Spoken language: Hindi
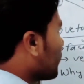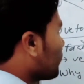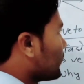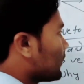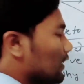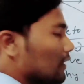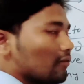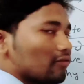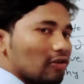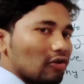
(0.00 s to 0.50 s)

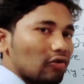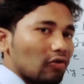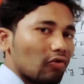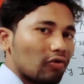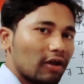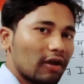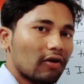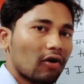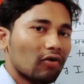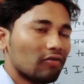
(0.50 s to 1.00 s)
पावर है
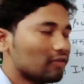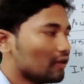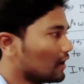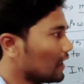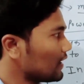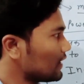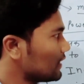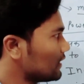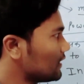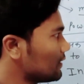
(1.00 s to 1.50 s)
सिक्योरिटी काउंसिल
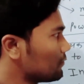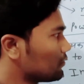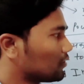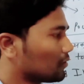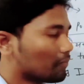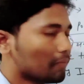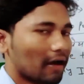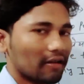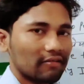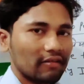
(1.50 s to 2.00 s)
है इन्हीं
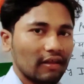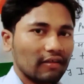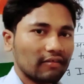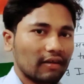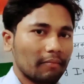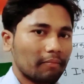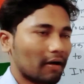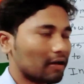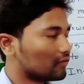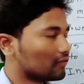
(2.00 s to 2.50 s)
पांच देश
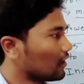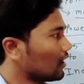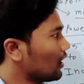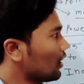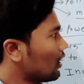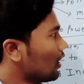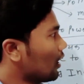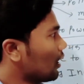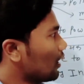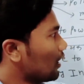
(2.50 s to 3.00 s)
के पास
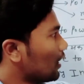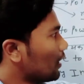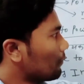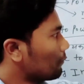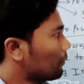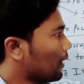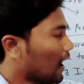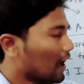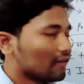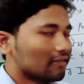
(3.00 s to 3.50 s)

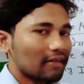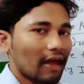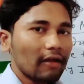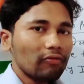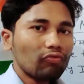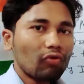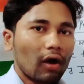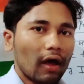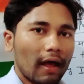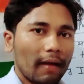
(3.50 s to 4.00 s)
भाषा
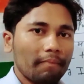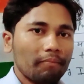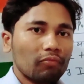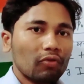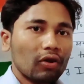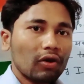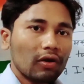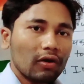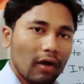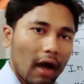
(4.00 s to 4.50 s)
जो है
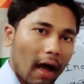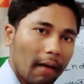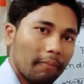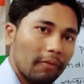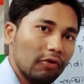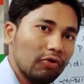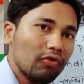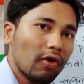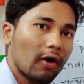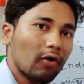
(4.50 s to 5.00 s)

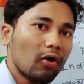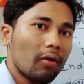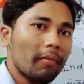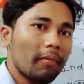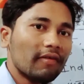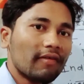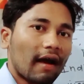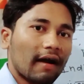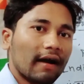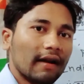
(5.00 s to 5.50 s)
आप यूएनओ
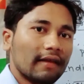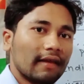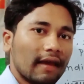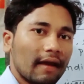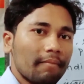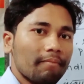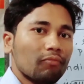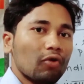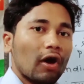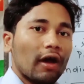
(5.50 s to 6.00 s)
में जाकर के
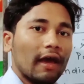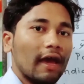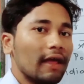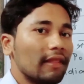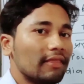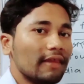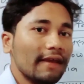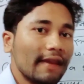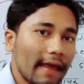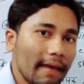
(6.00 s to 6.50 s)

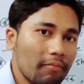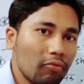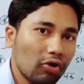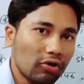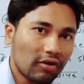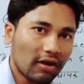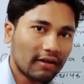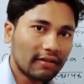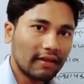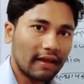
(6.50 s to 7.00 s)
हिंदी नहीं
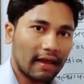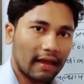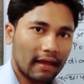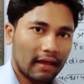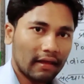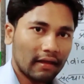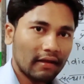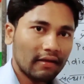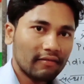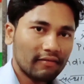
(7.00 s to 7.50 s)
बोल सकते
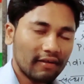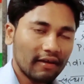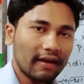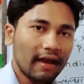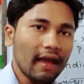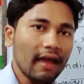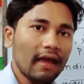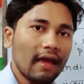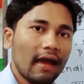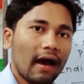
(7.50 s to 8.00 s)
हैं
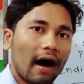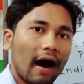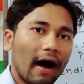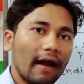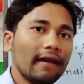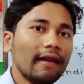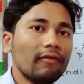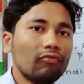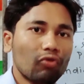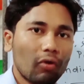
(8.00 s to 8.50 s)
ठीक है
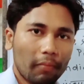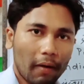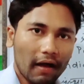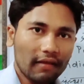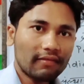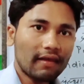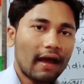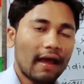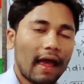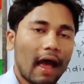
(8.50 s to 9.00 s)
अन्य जो
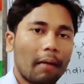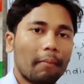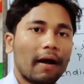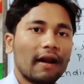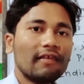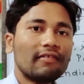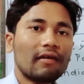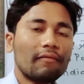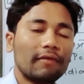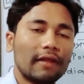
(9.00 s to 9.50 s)
भाषा है
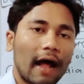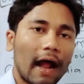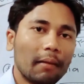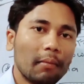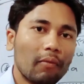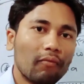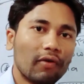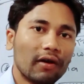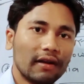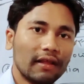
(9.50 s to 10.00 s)
हमारे संविधान
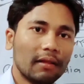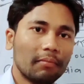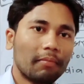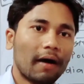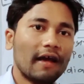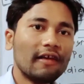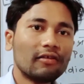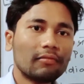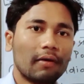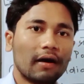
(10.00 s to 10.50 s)
में वर्णित
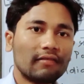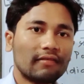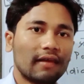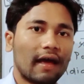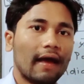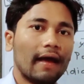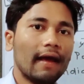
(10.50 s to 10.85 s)
22 भाषा